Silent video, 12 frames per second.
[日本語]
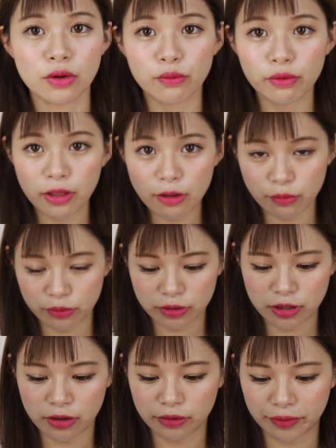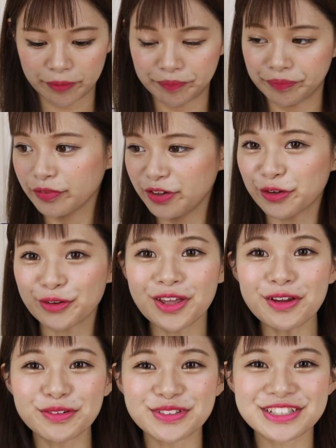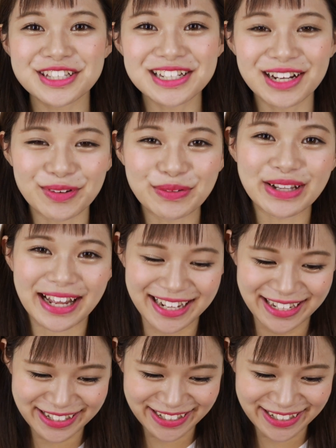これ結構好きやななんか結構好きなオーナー